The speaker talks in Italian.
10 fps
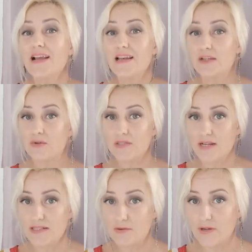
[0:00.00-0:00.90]
la
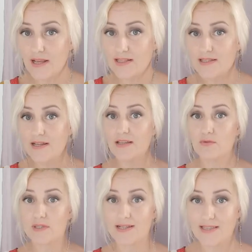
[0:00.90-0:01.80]
nostra sicurezza, la
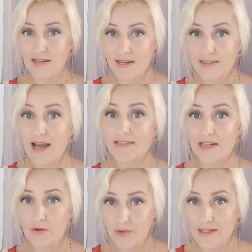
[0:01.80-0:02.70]
nostra serenità,
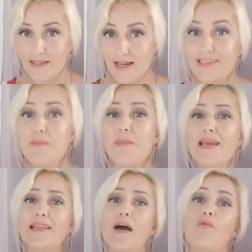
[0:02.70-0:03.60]
tranquillità,
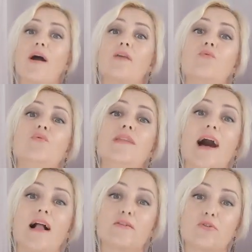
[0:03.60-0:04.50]
dipende da qualcun
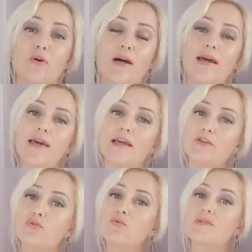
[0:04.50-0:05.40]
altro
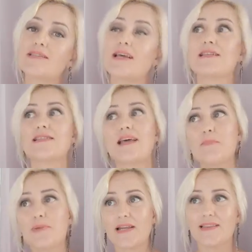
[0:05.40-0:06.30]
e tu sei
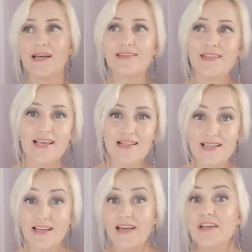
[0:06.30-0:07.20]
sempre in
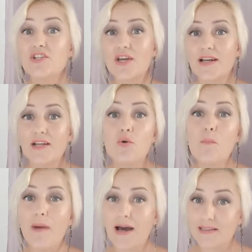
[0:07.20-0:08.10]
attesa alla ricerca di
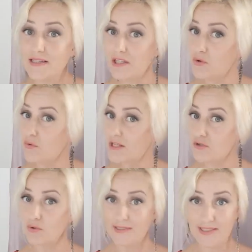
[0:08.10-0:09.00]
un partner di
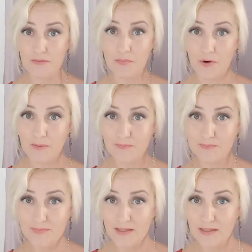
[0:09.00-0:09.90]
questo
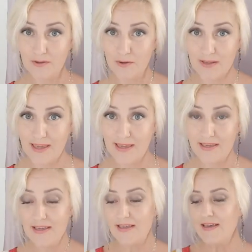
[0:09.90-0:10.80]
tipo. Ok?
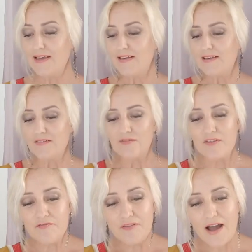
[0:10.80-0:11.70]

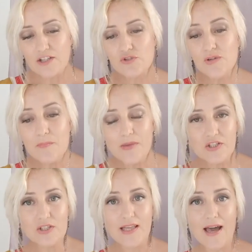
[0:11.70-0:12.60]
Vi faccio
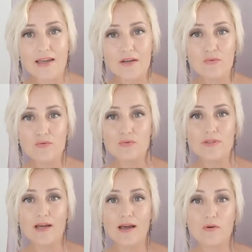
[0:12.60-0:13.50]
immaginare
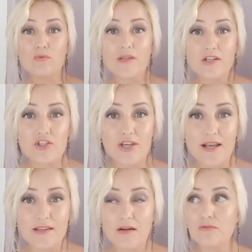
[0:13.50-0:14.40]
una, una
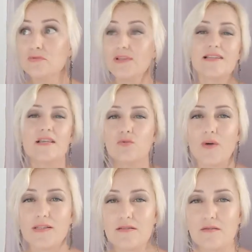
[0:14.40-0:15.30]
scena, una
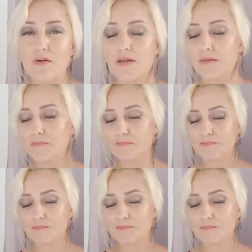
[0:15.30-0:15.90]
situazione.